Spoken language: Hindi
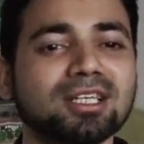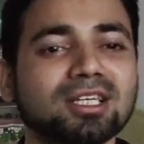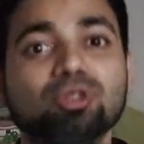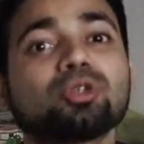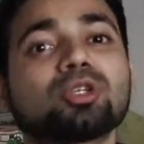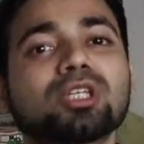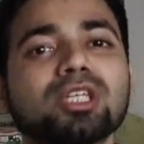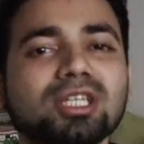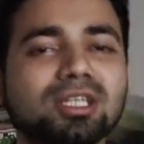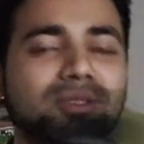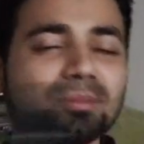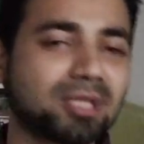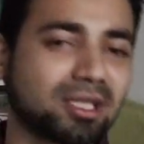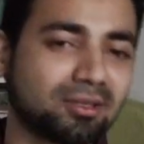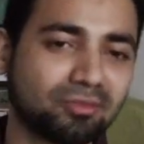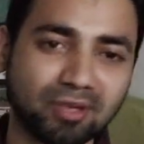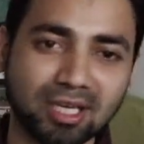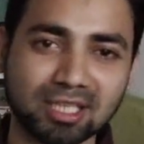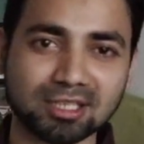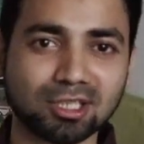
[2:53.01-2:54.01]
क्योंकि
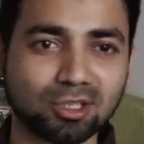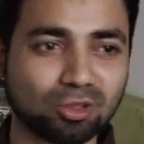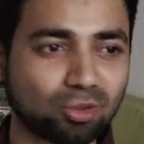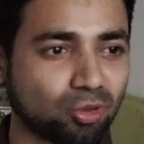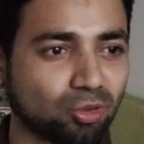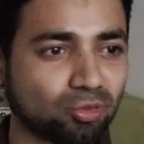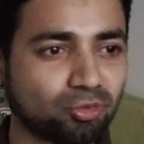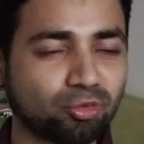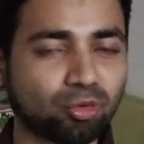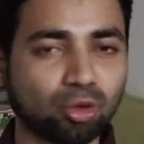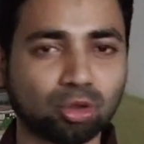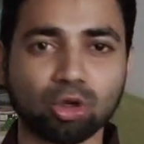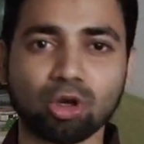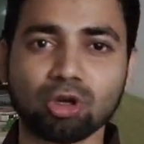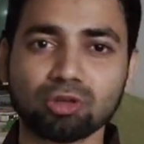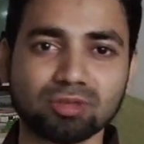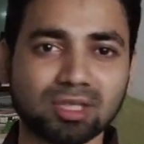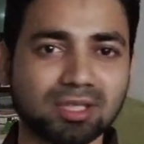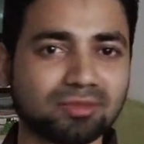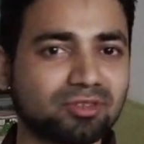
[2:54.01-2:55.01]
मेरे फादर को
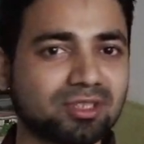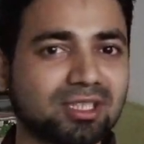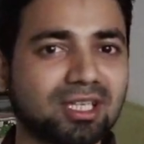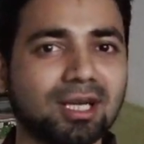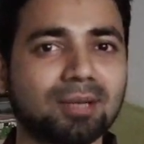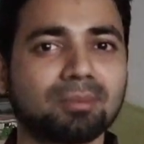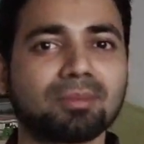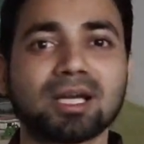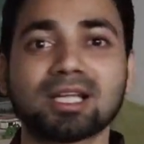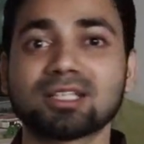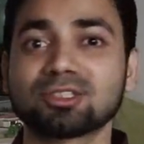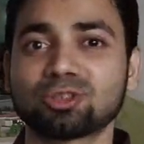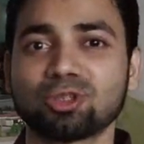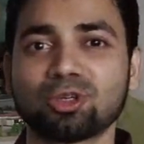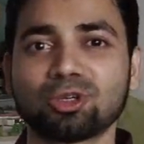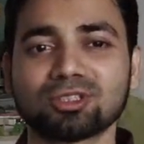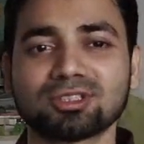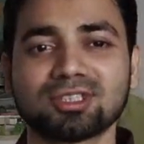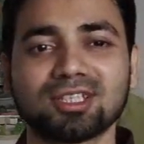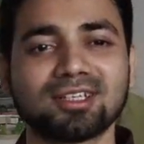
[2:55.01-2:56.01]
फोटोग्राफी का बड़ा
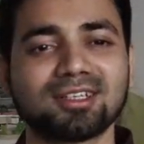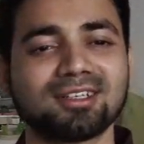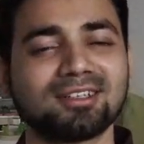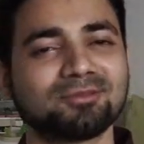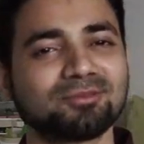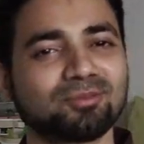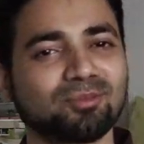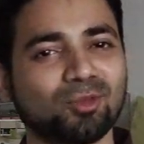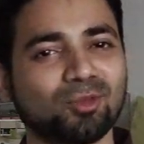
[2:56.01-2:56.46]
शौक़ था